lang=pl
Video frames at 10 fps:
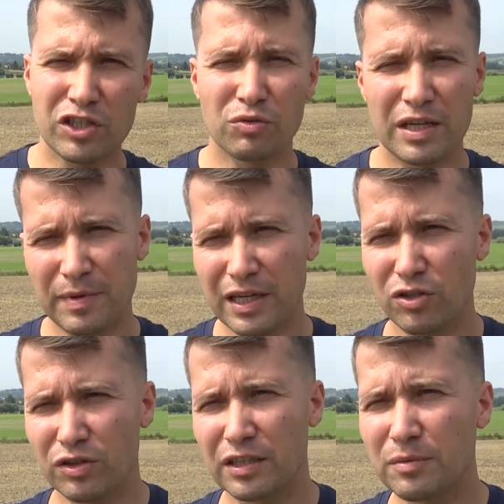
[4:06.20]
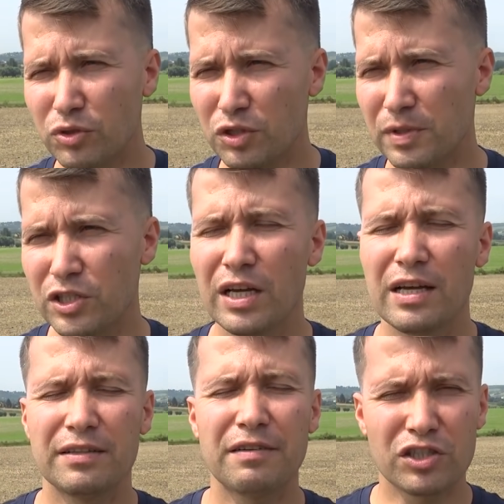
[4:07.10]
rzecz, która jest mega istotna. Ty musisz być
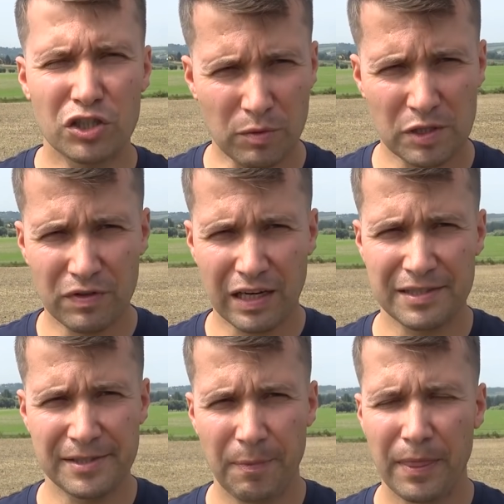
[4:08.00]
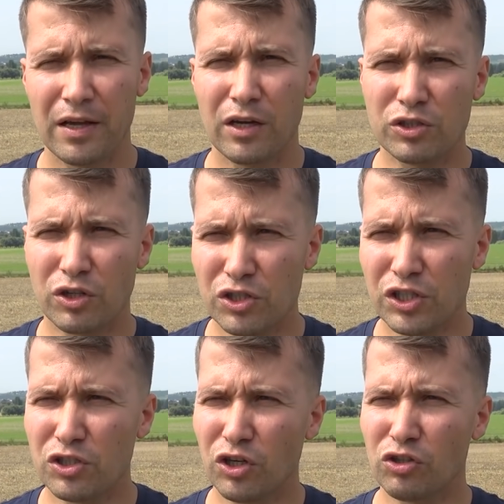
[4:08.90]
najważniejszą osobą w relacji. O co
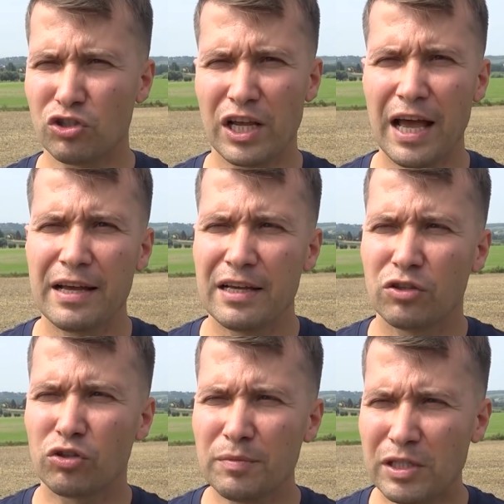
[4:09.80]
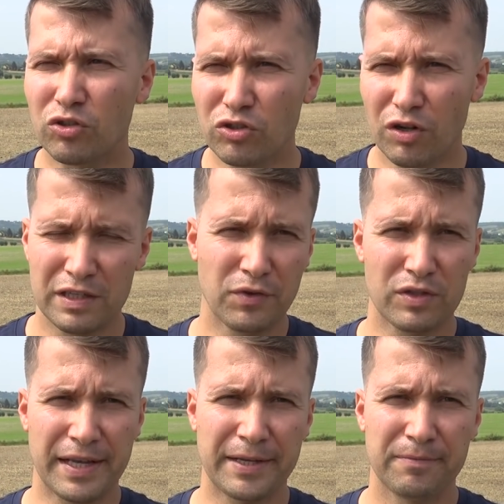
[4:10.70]
chodzi? Chodzi o to, że to ty masz kontrolować
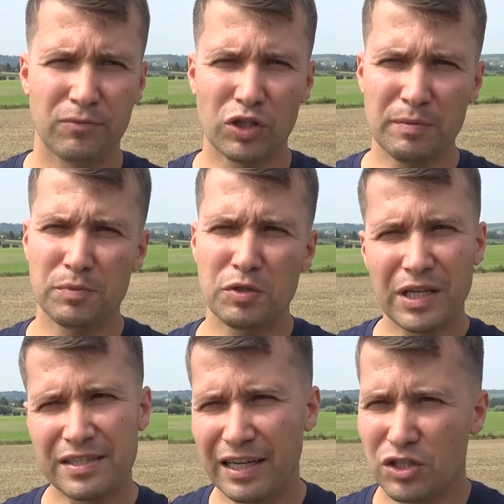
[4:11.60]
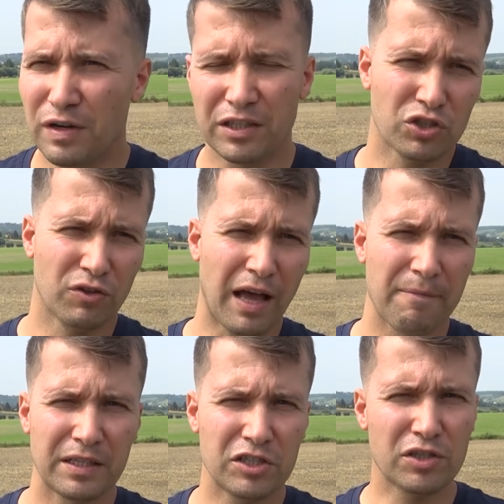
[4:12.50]
związek. To ty masz być mniej zaangażowany niż ona.
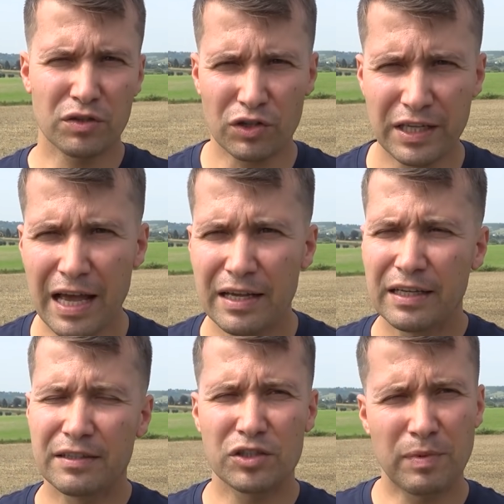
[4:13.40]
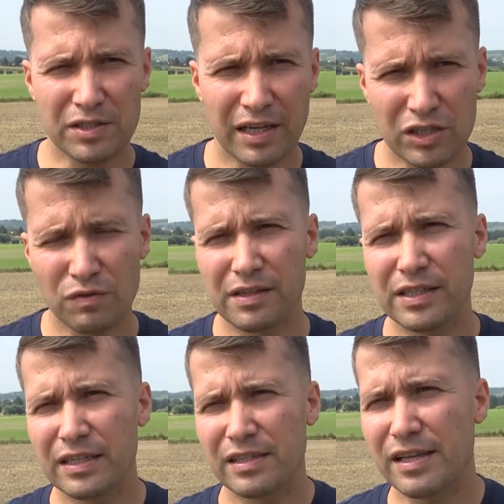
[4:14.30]
Jeśli jest odwrotnie, jesteś bardziej
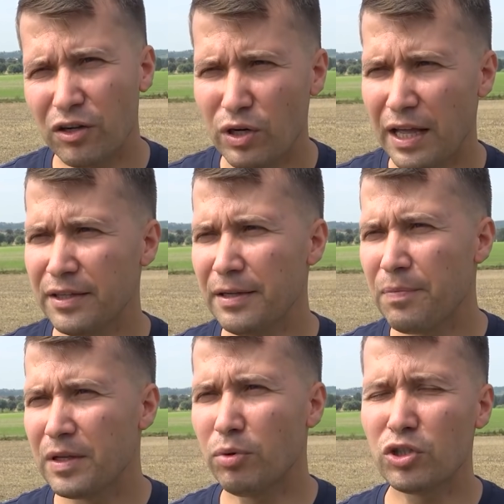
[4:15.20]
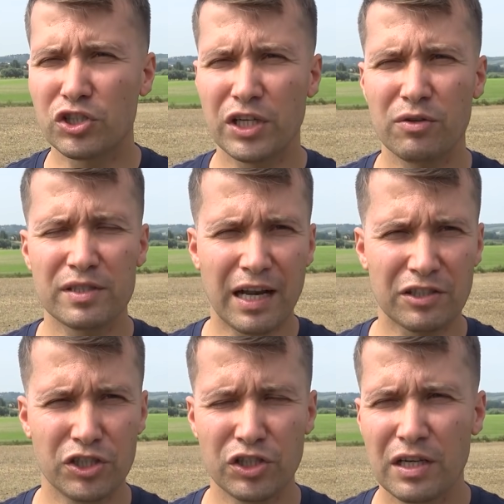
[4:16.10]
zaangażowany, zakochany, boisz się ją
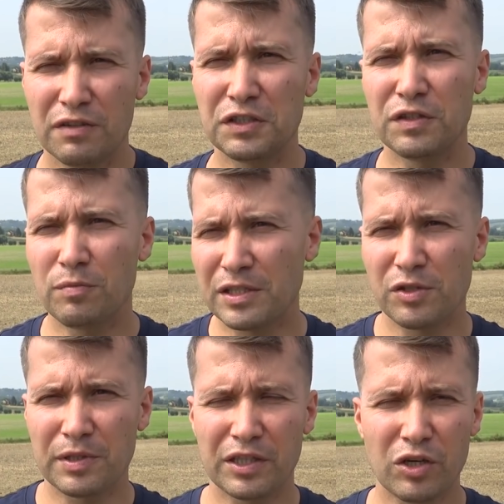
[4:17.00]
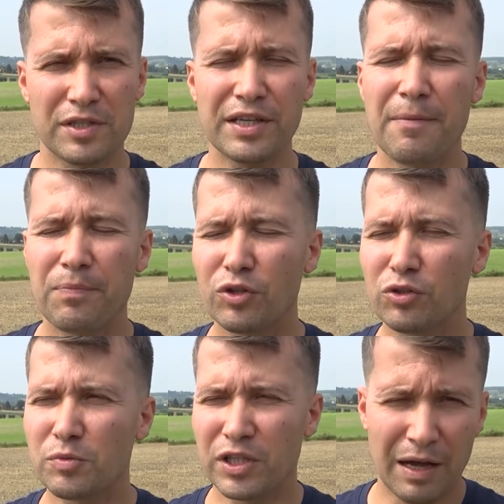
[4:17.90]
stracić, właściwie nie wyobrażasz sobie takiej opcji, no
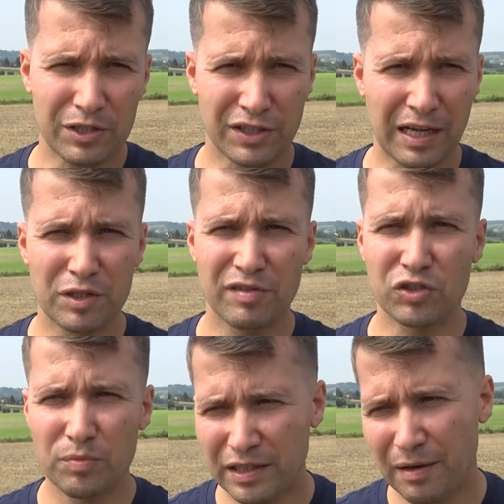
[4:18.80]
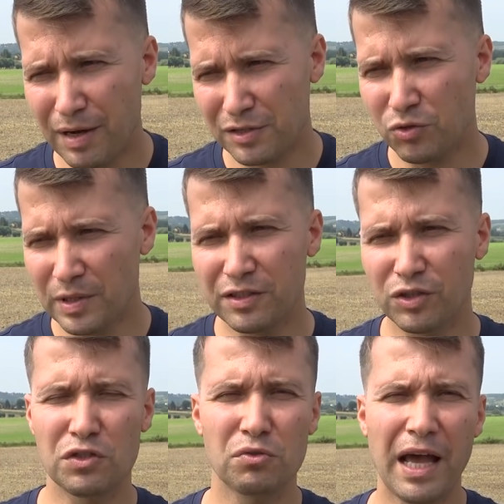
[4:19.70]
to już przegrałeś, tak? Ponieważ kobieta bardzo umiejętnie
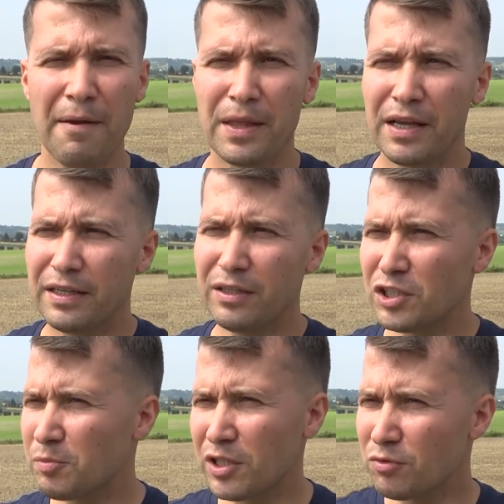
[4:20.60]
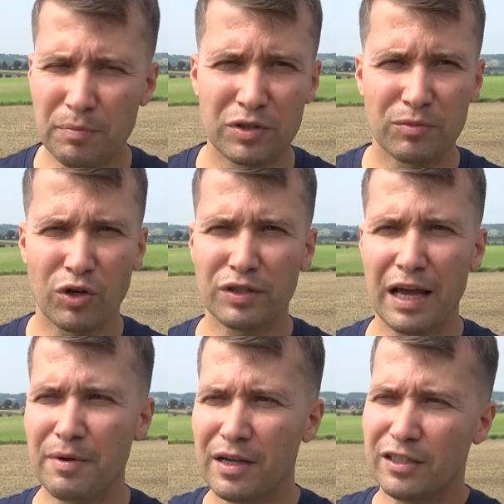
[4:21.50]
to wyczuje i ona ona cię przetestuje pod tym
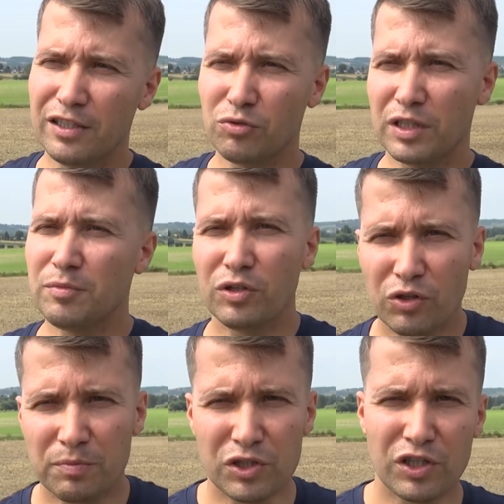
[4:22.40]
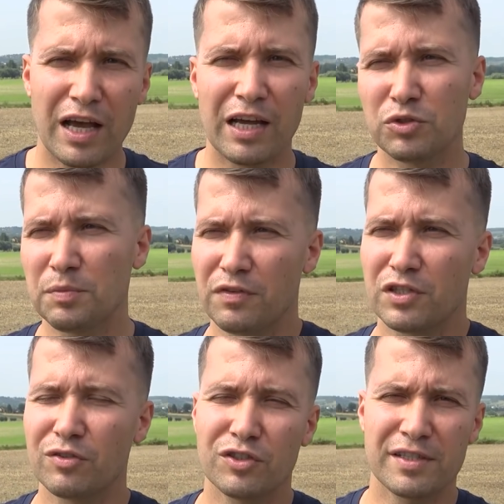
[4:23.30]
kątem, y, tutaj niby nie odpisze, tu ci powie,
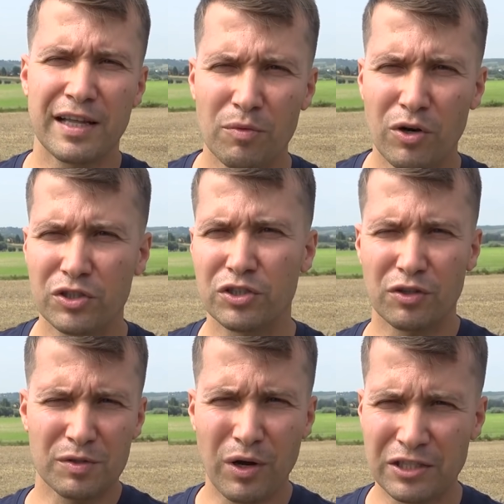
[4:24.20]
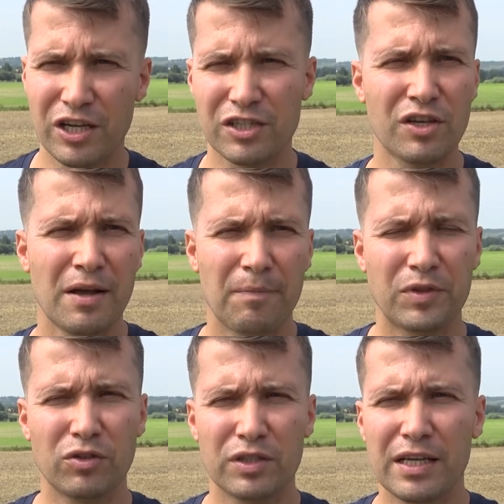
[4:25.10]
że kończycie znajomość, ty się rozpłaczesz,
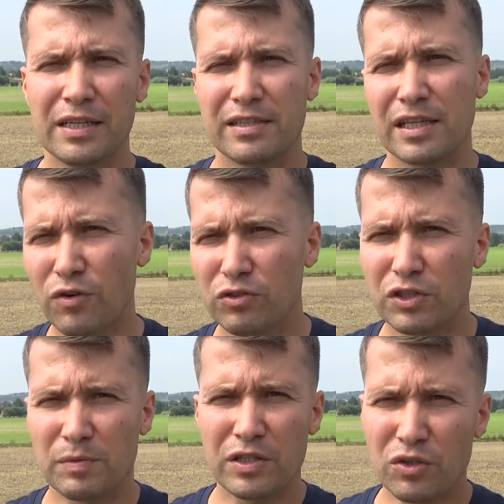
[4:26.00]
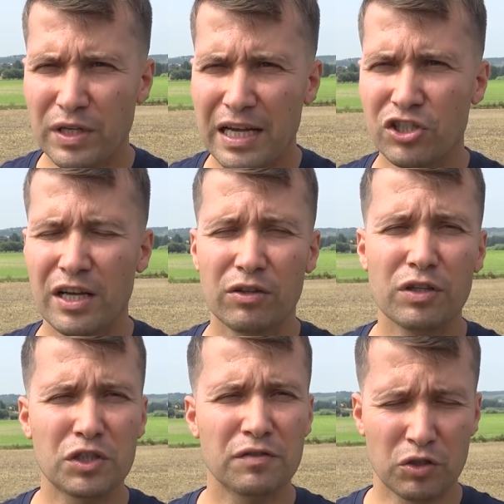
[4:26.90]
ty do niej zadzwonisz, spanikujesz, no
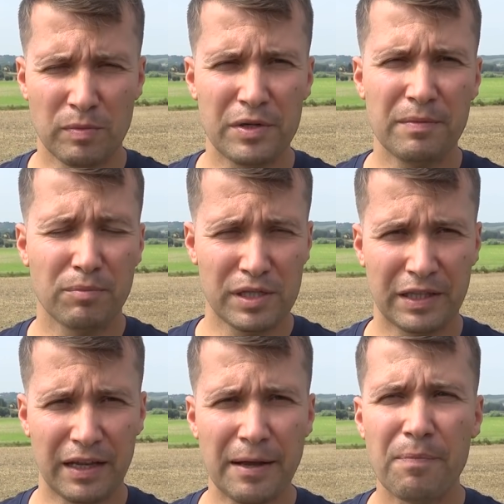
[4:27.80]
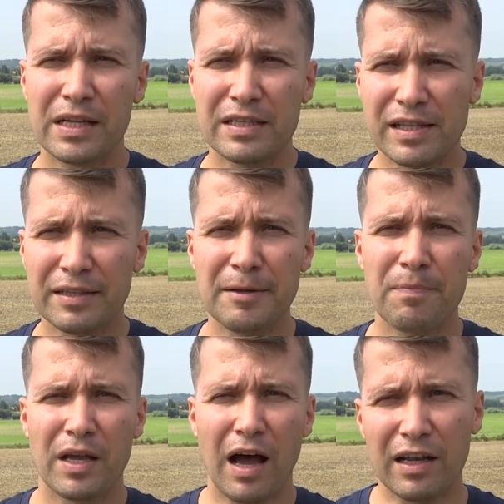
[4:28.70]
i właściwie już mamy pozamiatane. Niestety,
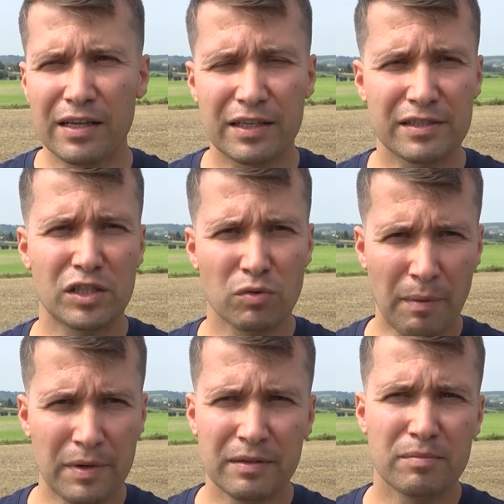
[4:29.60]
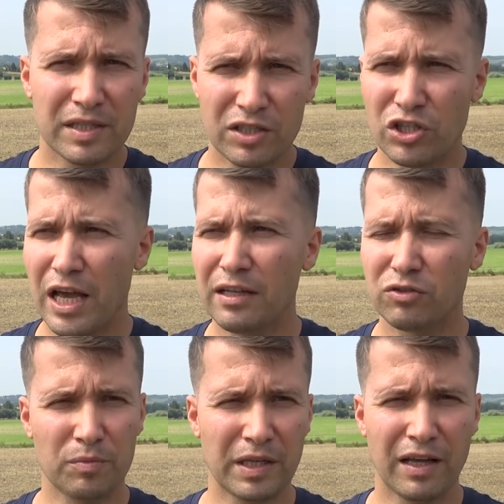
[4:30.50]
ale jak jesteś słaby psychicznie,
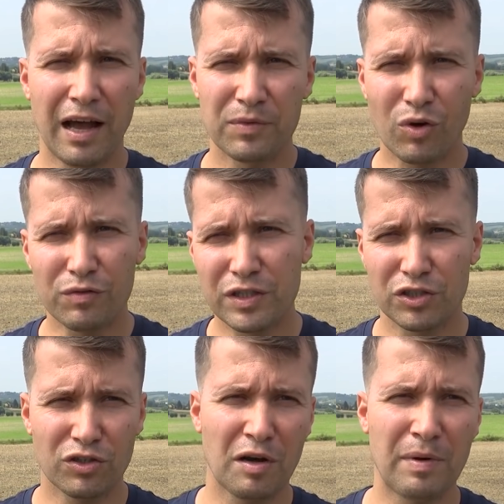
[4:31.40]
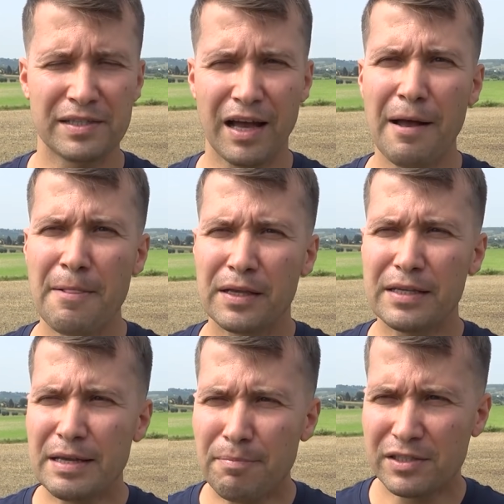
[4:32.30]
to kobieta owinie cię dookoła palca
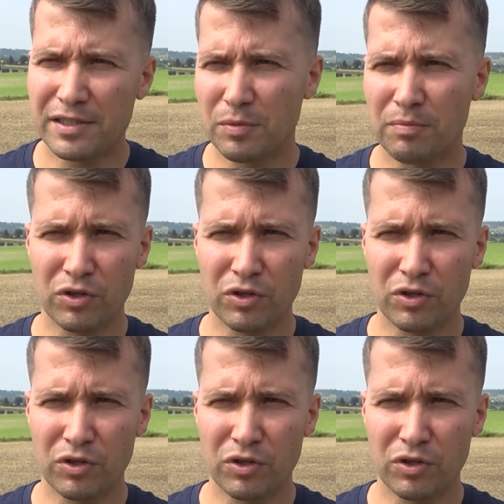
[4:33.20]
i nie będzie za tobą